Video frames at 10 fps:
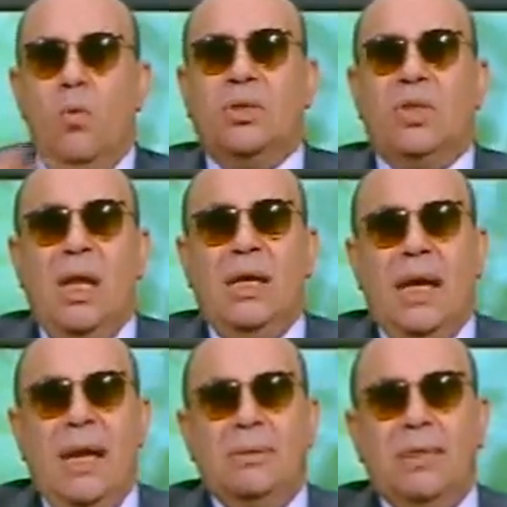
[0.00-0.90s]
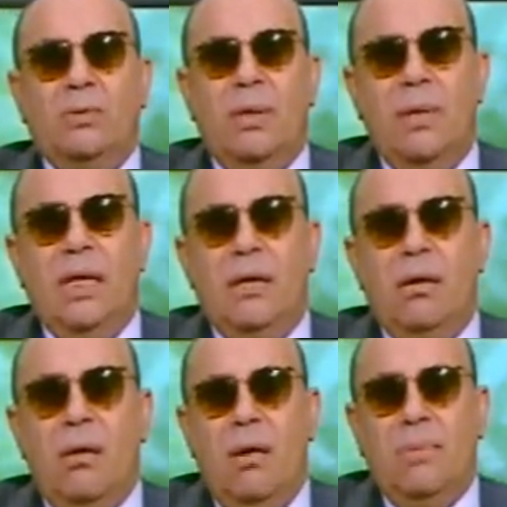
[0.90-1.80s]
وصلنا ل 85
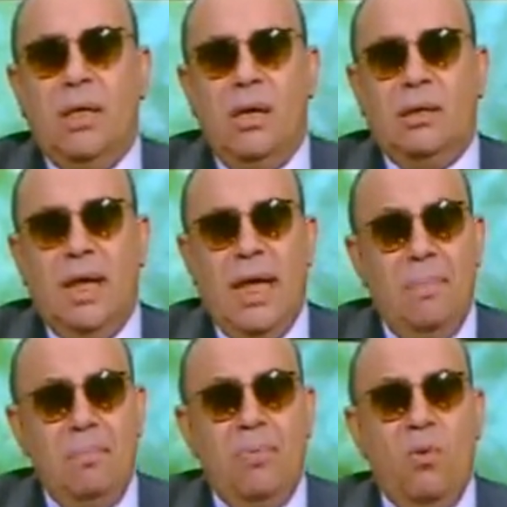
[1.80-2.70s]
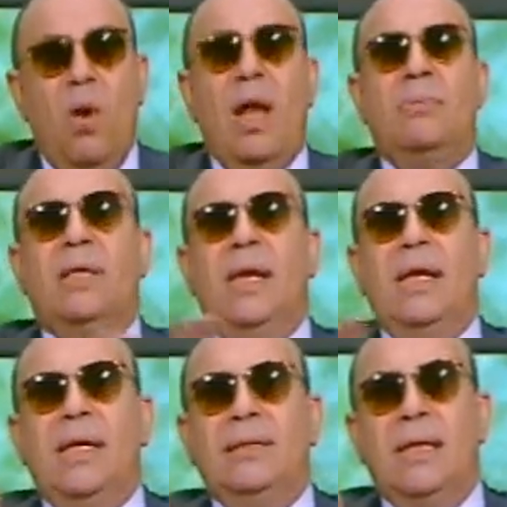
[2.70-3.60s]
جرام عيار ذهب وجبت
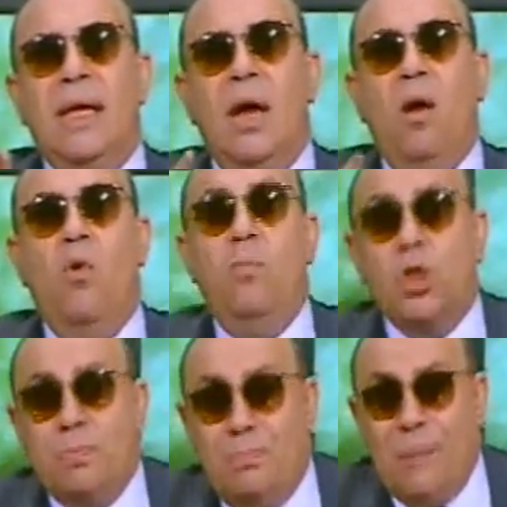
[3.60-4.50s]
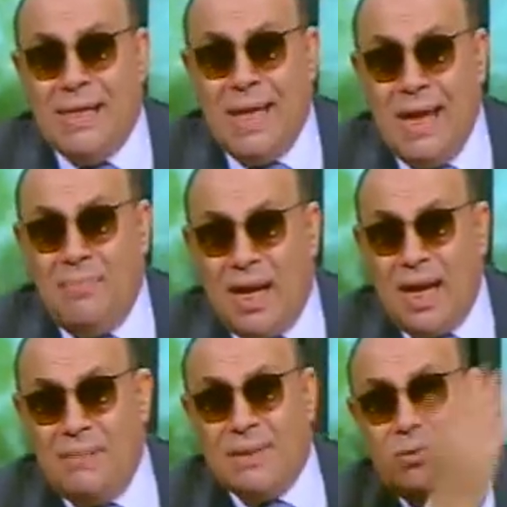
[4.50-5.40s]
علينا الزكاه ومش بدءا من
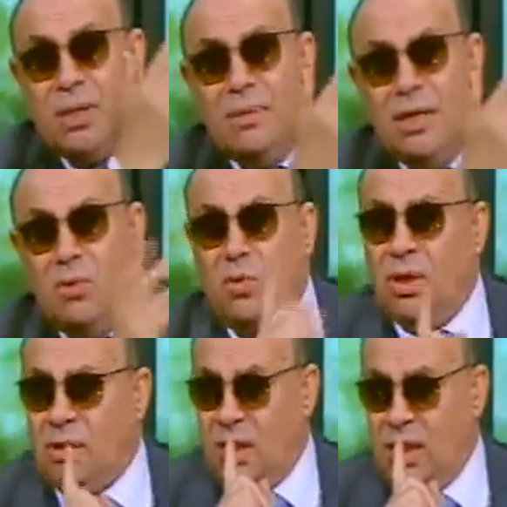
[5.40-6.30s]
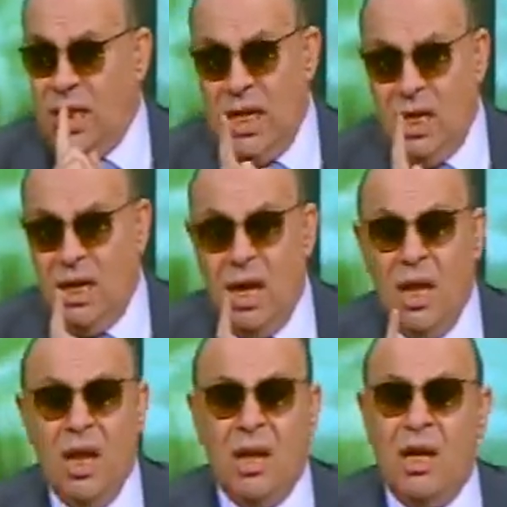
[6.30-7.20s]
85 واحنا طالعين
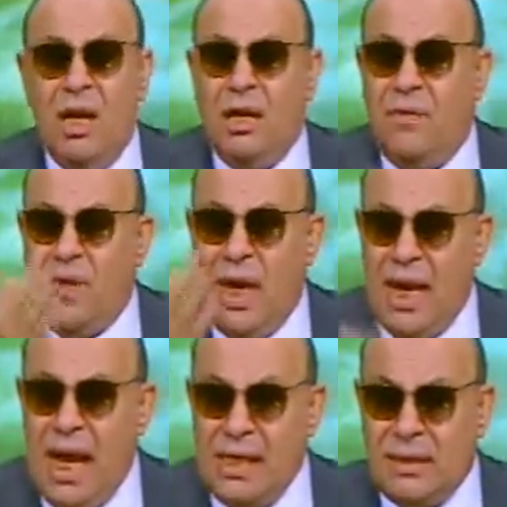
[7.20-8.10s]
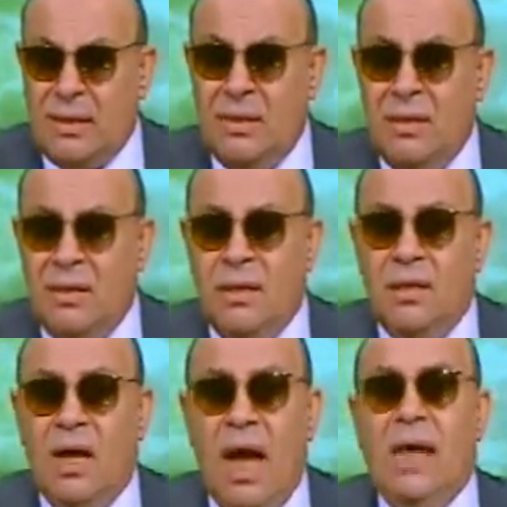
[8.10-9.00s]
لان احنا فينا ناس
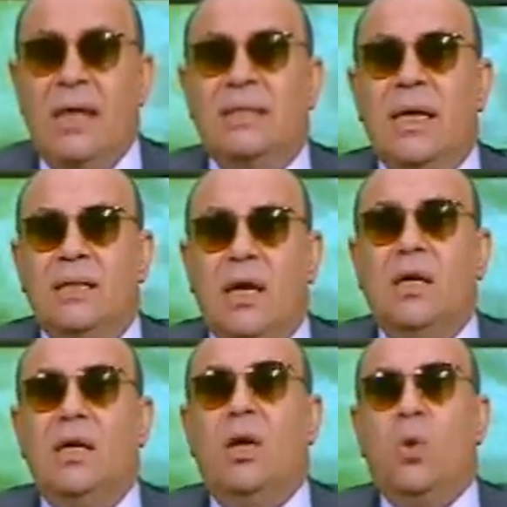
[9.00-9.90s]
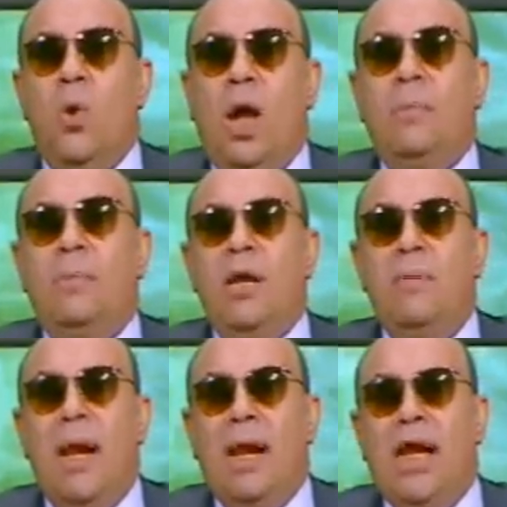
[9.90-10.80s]
عايزه تقنع روحها بان ما